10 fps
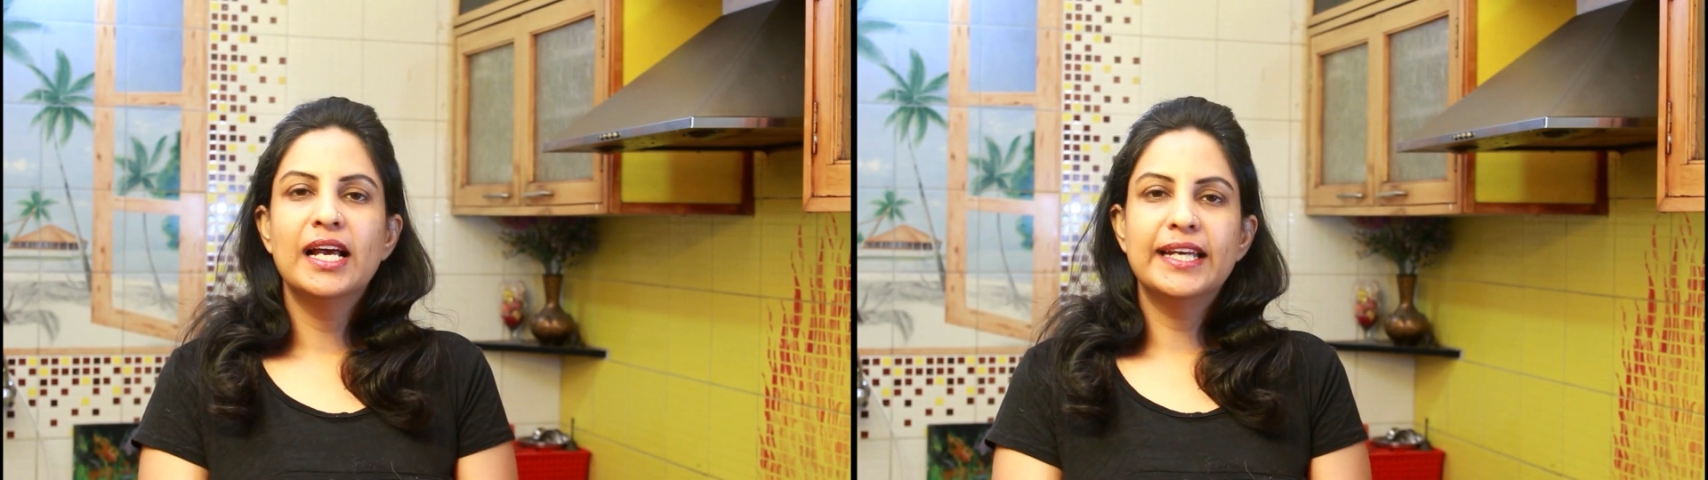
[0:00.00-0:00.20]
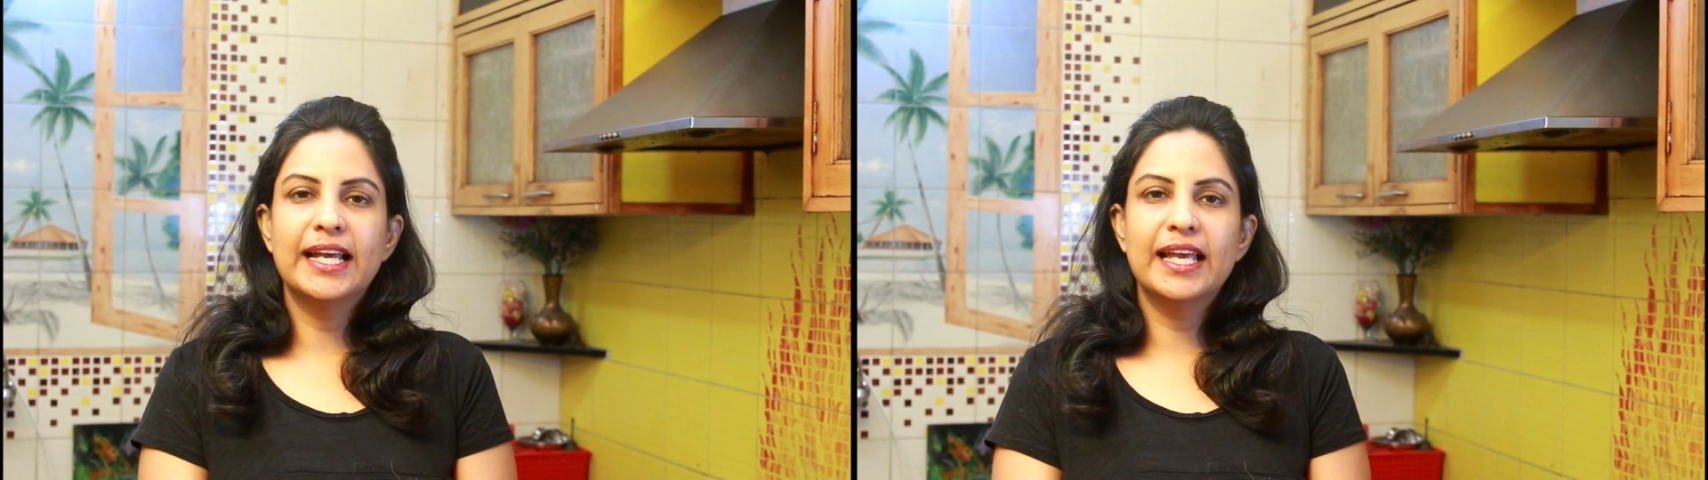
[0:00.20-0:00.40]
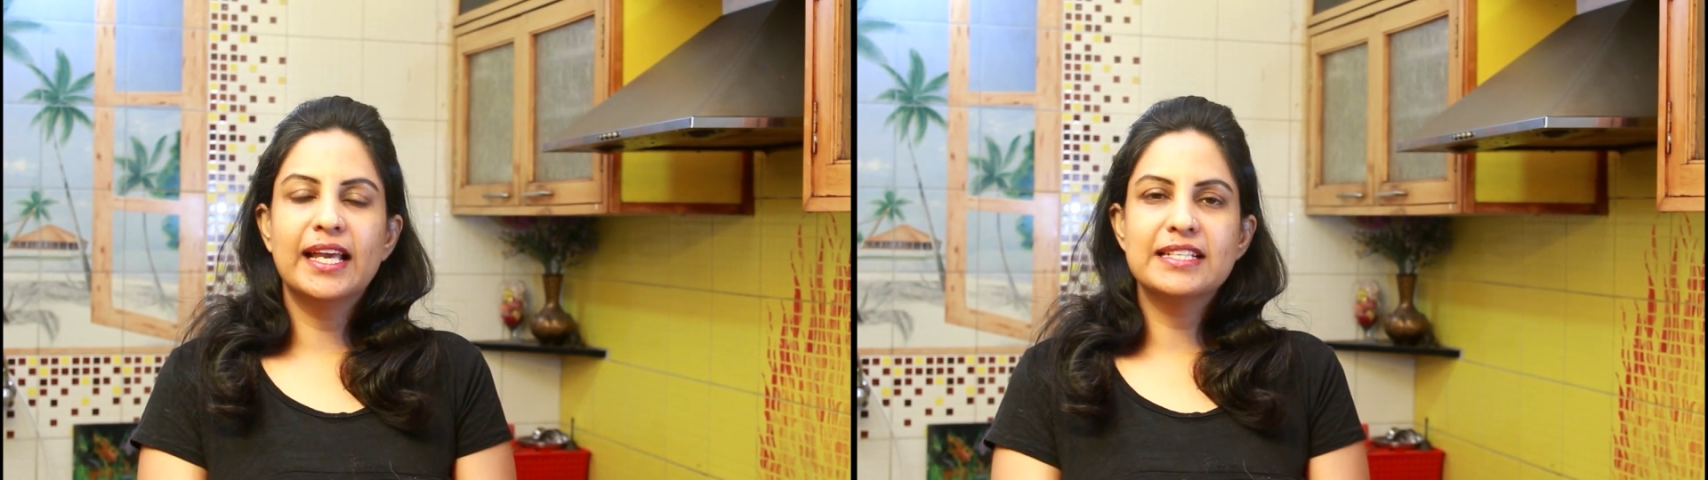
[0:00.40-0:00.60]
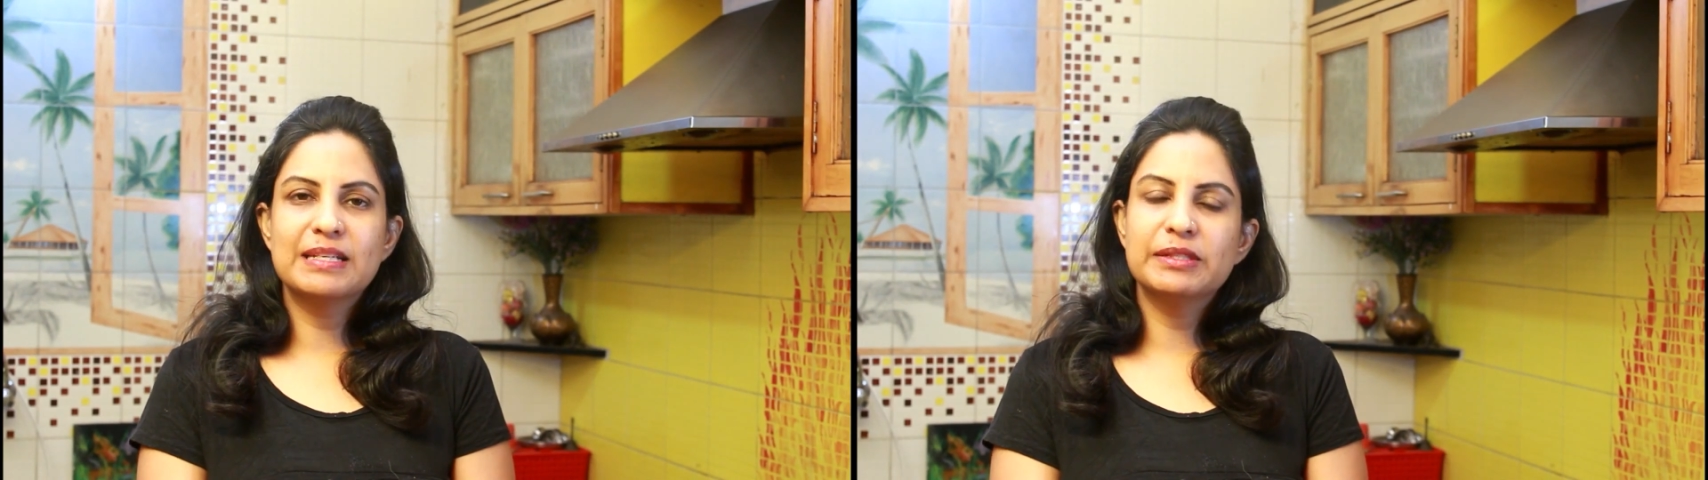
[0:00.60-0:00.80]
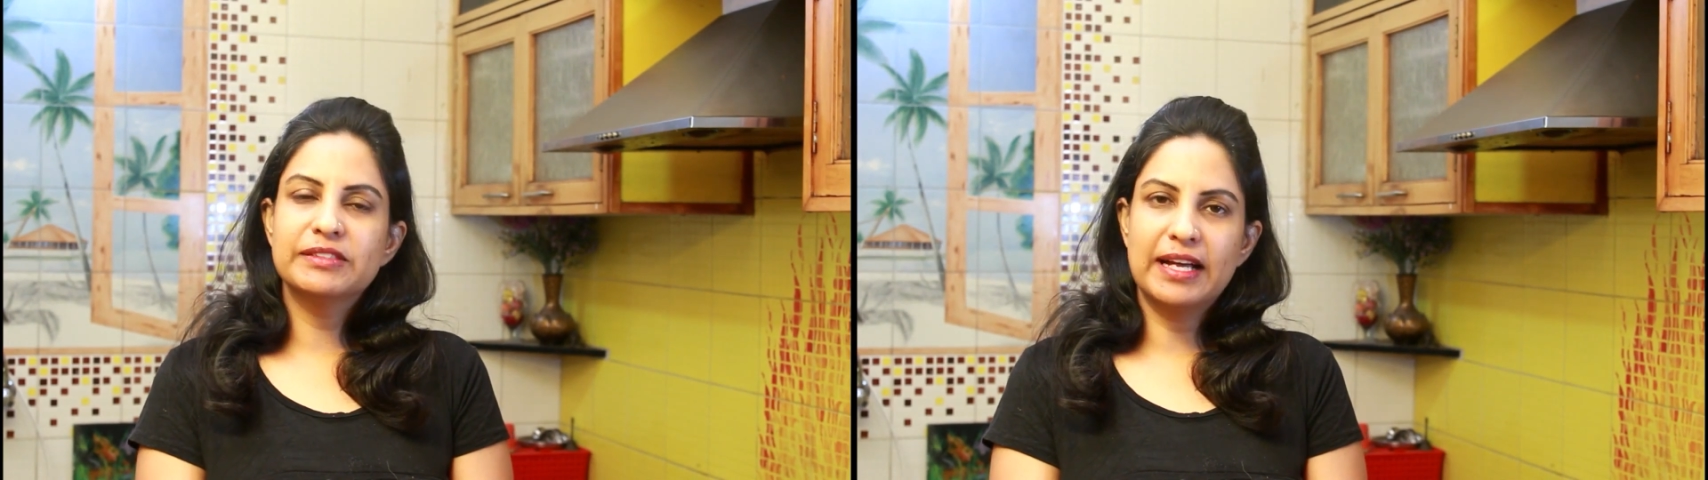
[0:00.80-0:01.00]
टेंगी किचन
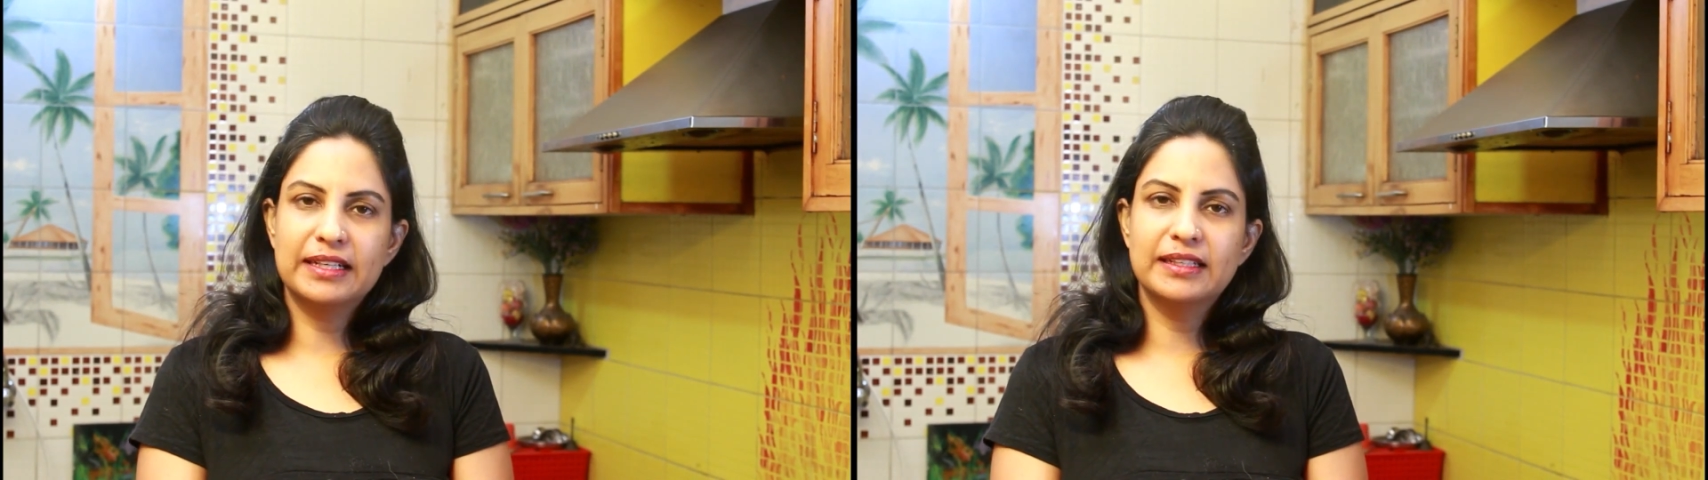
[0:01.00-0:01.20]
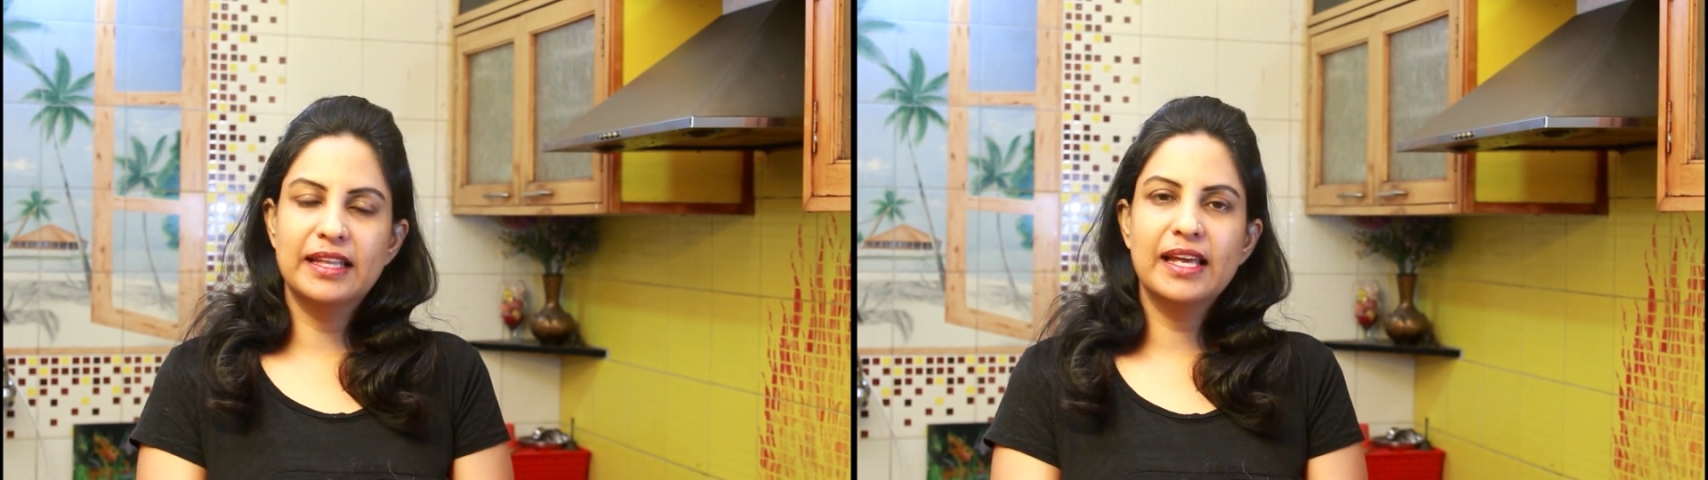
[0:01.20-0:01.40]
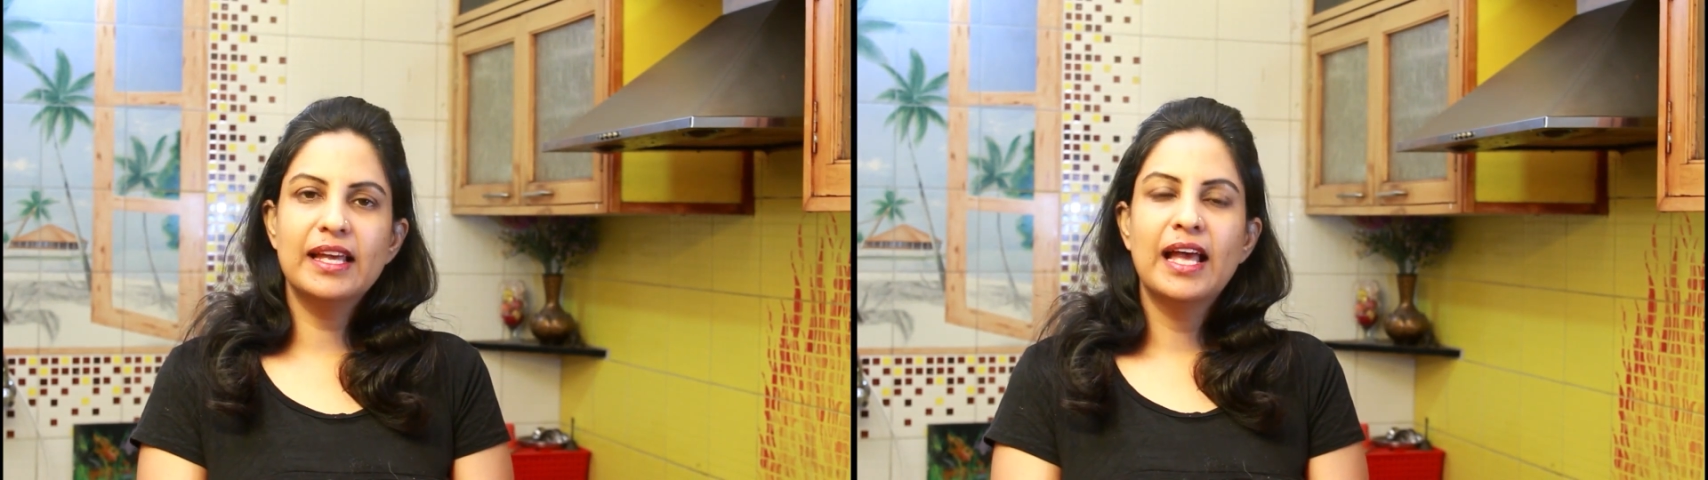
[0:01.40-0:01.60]
में स्वागत है